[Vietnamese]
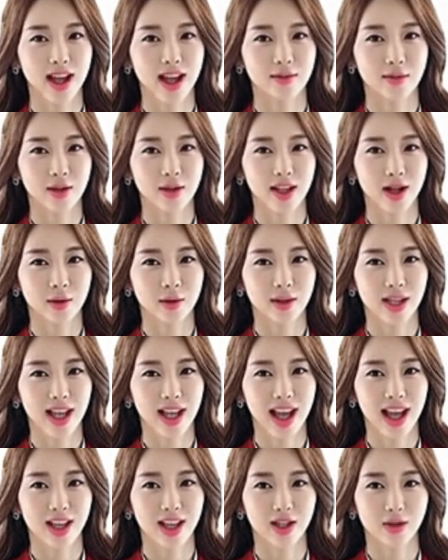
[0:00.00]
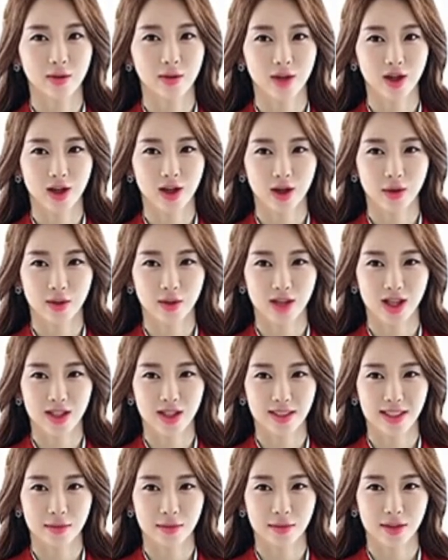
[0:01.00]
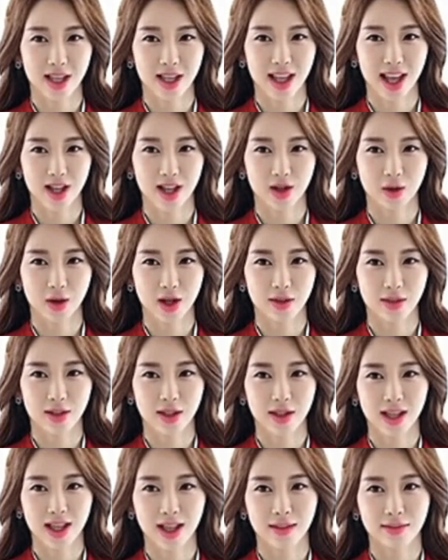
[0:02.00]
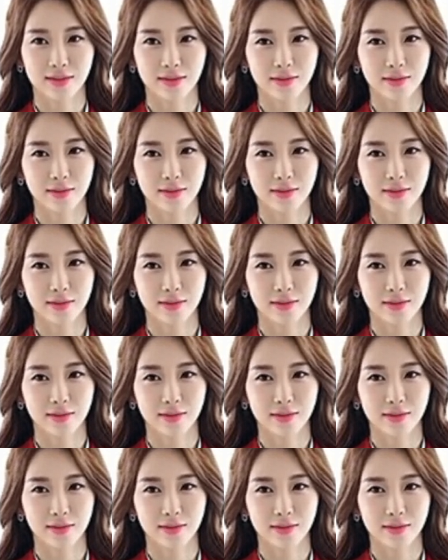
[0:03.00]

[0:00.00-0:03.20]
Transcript: này vui lòng liên hệ chúng tôi hỗ trợ xem dự án quý vị nhé.